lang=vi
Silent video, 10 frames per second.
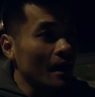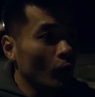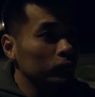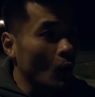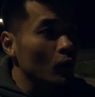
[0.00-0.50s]
là
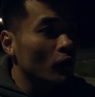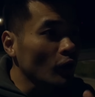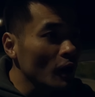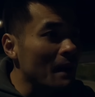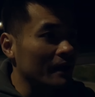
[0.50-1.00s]
hung thủ còn
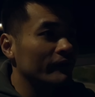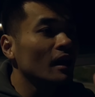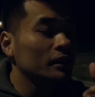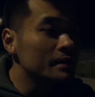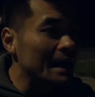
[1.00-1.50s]
đối mặt với người
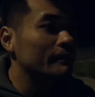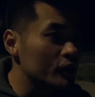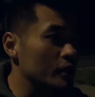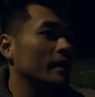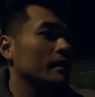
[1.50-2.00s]
thứ 5 nói
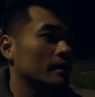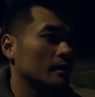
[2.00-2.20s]
chuyện nữa.